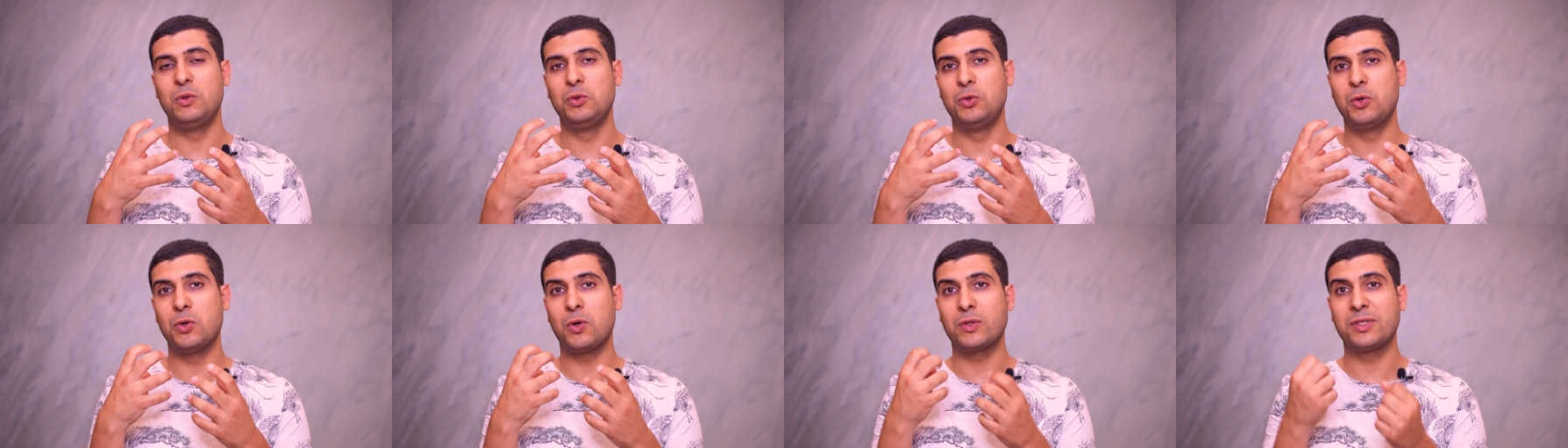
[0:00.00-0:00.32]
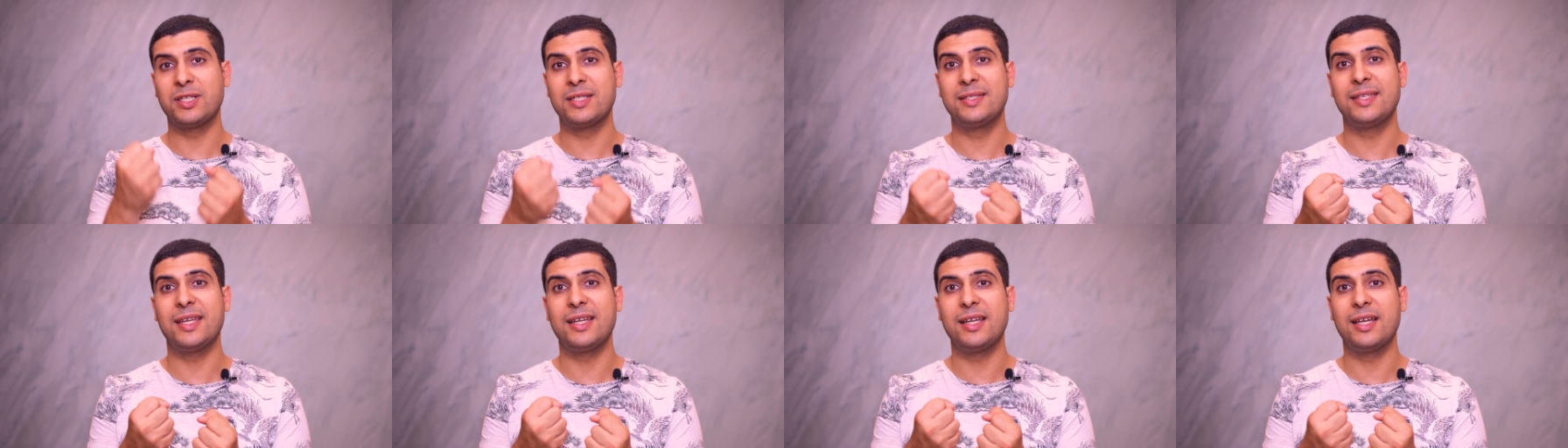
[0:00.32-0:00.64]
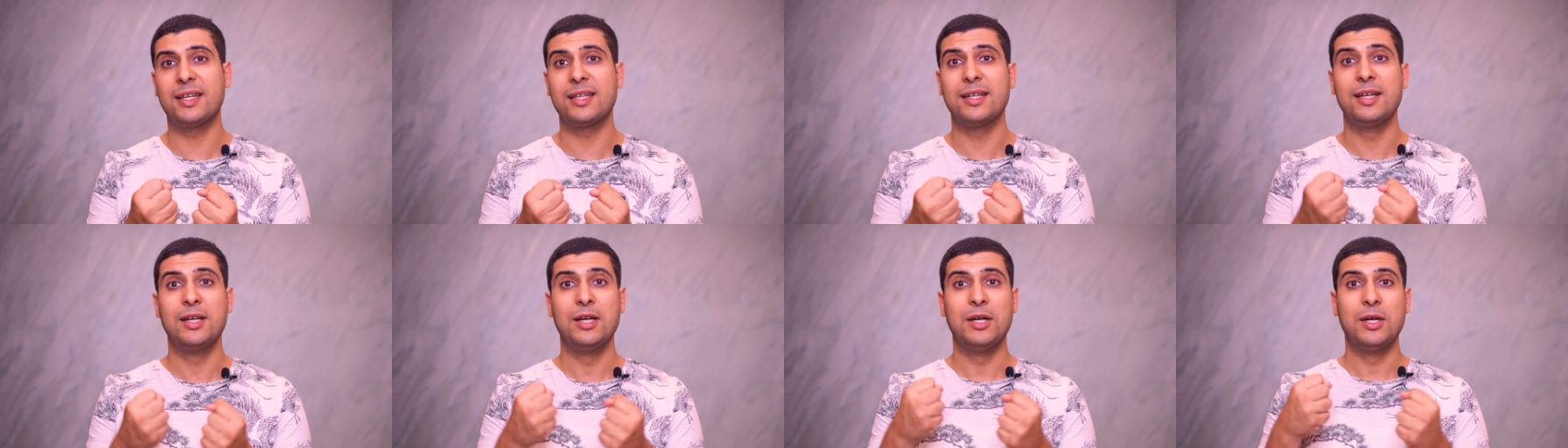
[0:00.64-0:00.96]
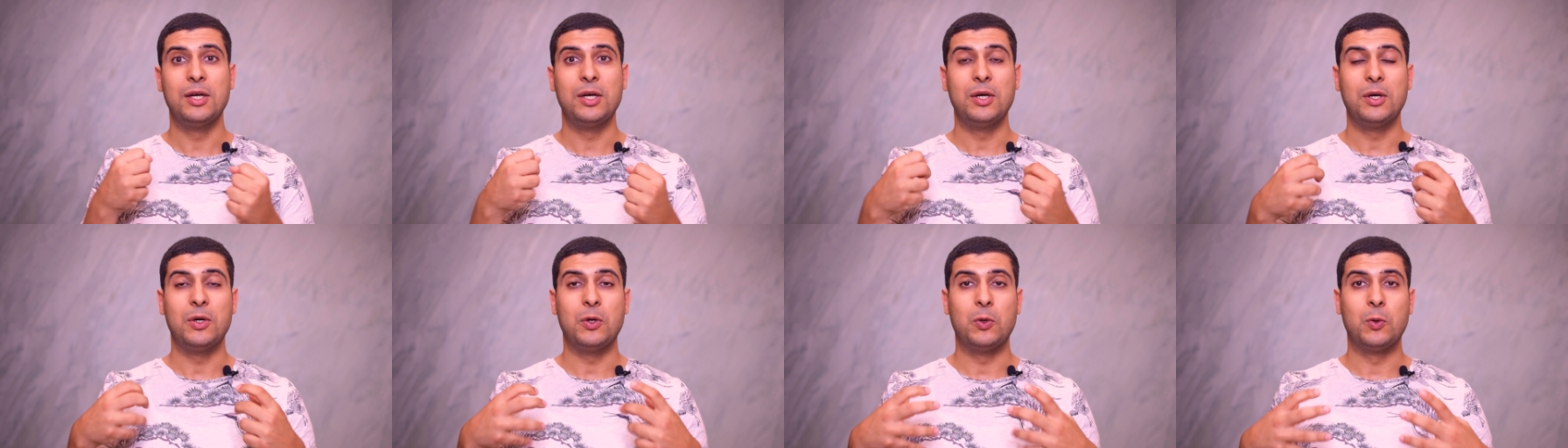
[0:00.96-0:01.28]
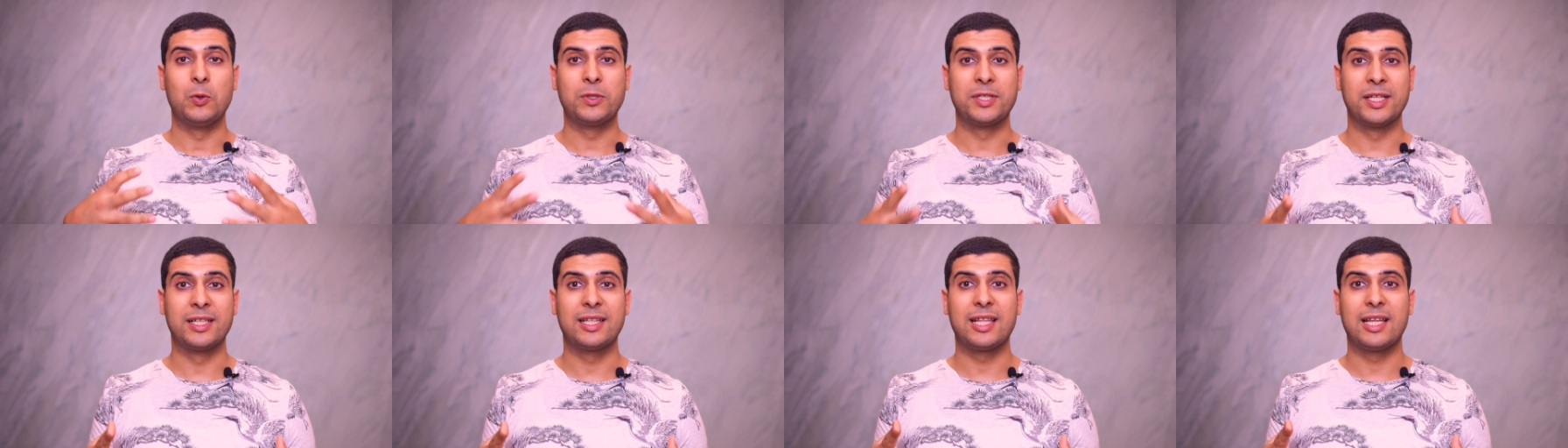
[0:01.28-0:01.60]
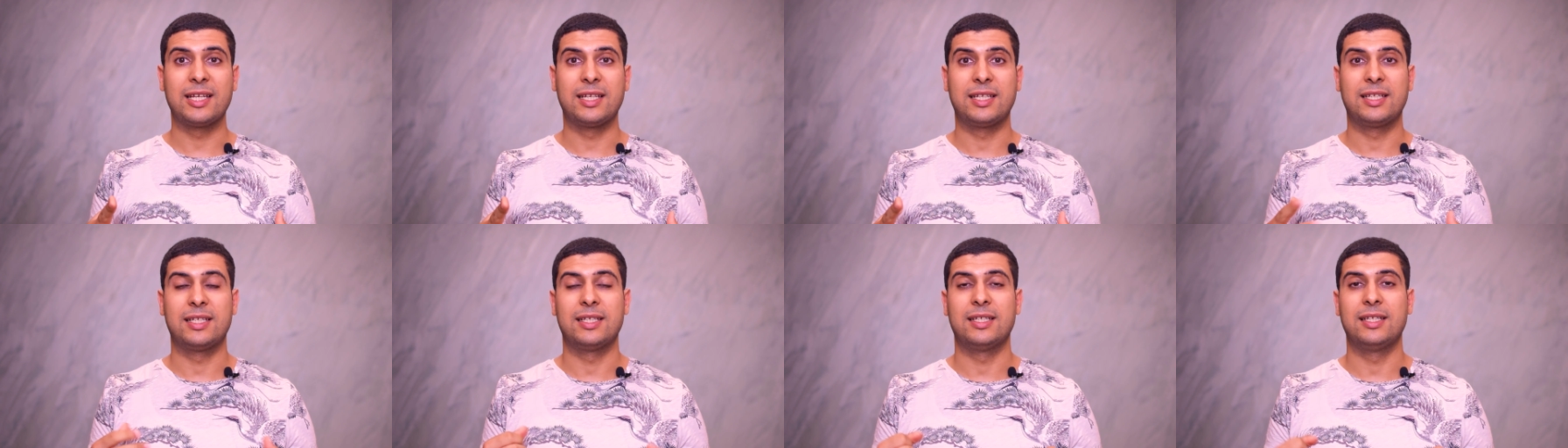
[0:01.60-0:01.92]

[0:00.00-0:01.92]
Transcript: اون دولور تتزير وتنطلق